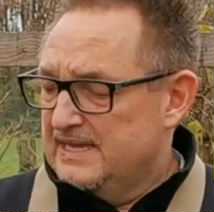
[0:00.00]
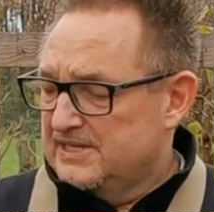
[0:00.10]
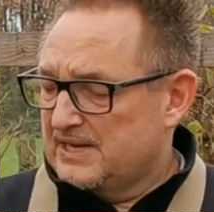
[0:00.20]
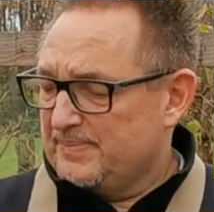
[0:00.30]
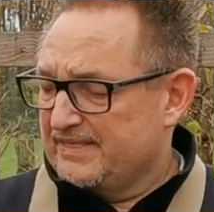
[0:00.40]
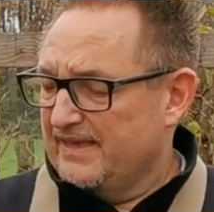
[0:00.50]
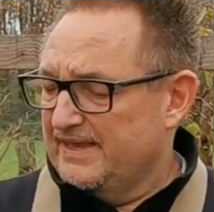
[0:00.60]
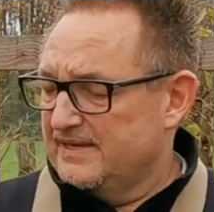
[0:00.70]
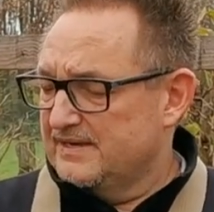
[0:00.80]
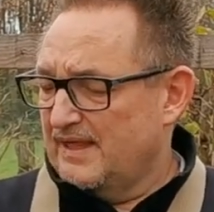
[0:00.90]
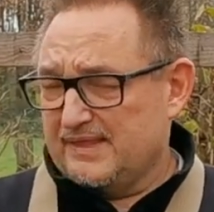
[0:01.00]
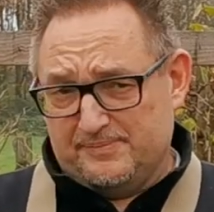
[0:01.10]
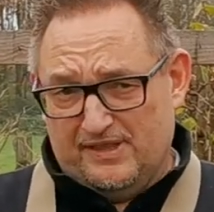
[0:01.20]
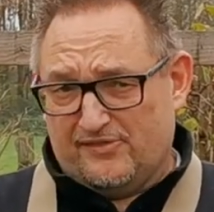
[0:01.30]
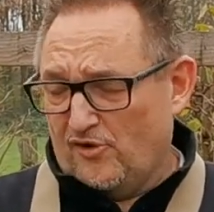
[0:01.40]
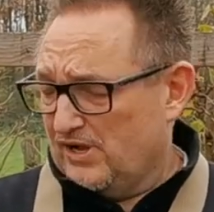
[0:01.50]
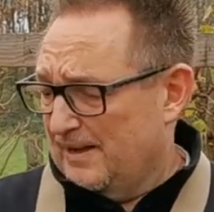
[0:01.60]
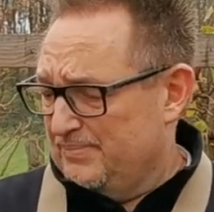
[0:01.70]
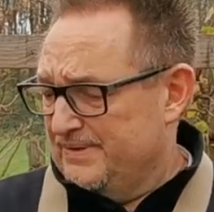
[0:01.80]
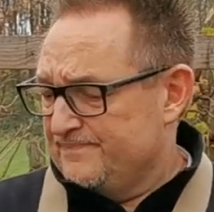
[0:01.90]
Ich habe jetzt hier hinten deshalb den Stock
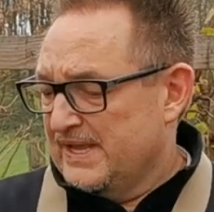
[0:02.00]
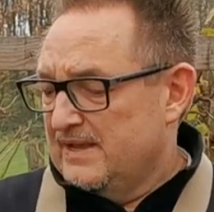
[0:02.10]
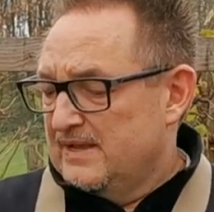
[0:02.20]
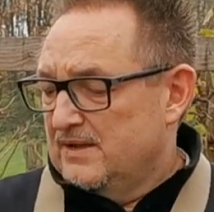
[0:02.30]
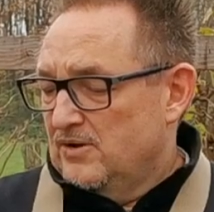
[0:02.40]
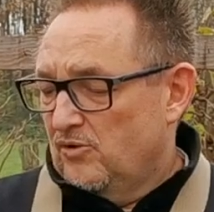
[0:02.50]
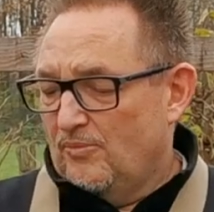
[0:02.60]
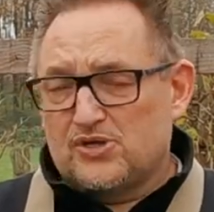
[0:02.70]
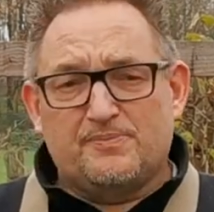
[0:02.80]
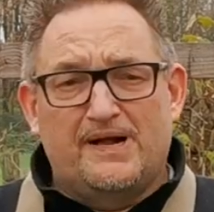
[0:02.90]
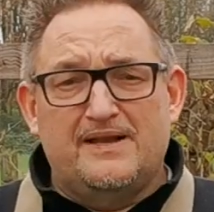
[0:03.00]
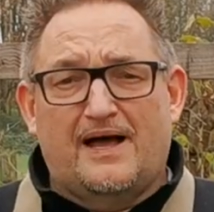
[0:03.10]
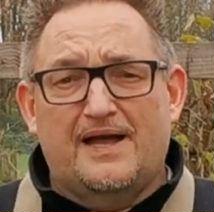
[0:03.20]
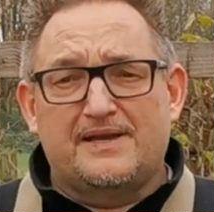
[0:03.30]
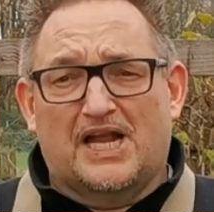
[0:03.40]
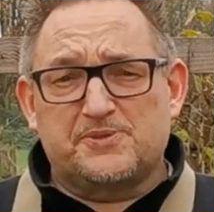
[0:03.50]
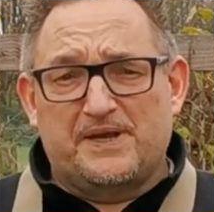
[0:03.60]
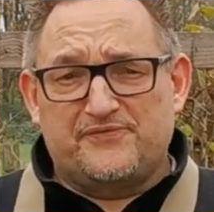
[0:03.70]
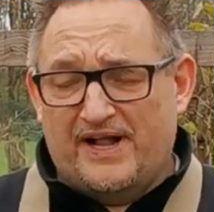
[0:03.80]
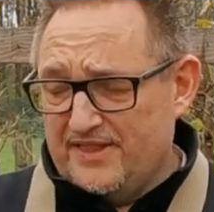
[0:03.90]
ab um euch mal ein
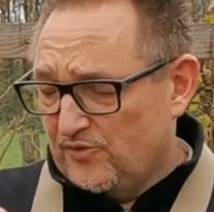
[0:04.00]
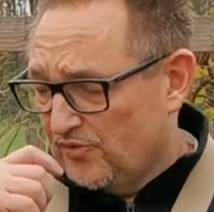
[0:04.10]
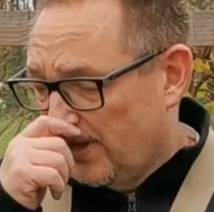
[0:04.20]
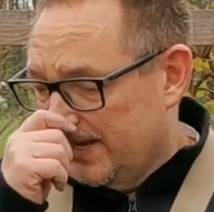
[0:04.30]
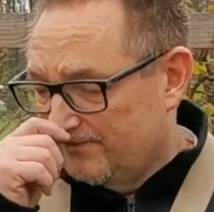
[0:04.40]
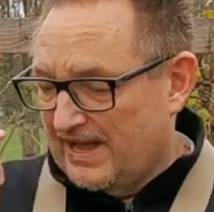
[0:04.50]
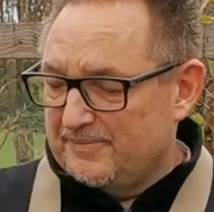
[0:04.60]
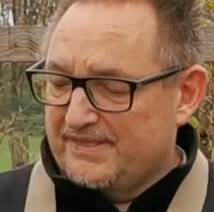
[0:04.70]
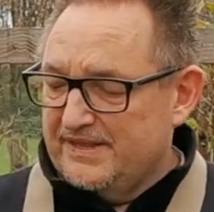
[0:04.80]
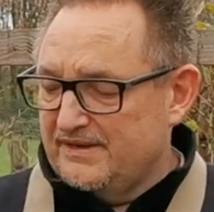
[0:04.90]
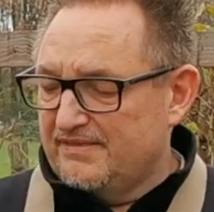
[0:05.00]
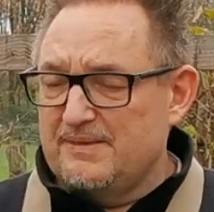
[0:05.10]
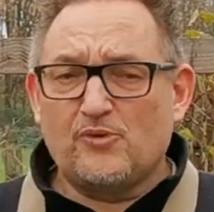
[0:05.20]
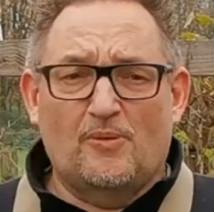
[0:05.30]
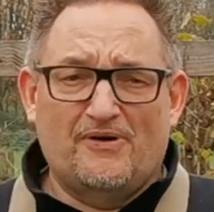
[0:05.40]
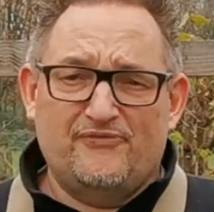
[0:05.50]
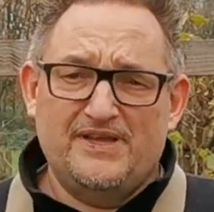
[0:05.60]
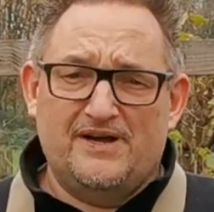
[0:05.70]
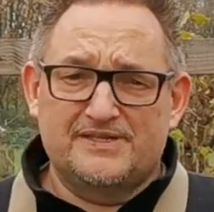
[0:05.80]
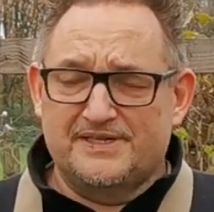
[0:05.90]
Ansprechverhalten zu zeigen. Wir haben jetzt hier einen
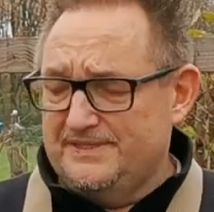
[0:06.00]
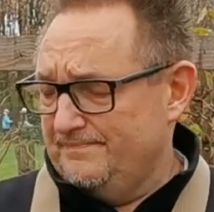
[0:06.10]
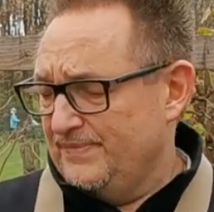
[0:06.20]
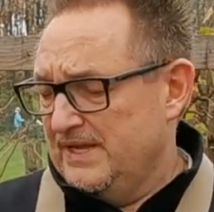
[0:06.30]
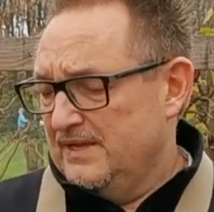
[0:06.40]
7,4er drin.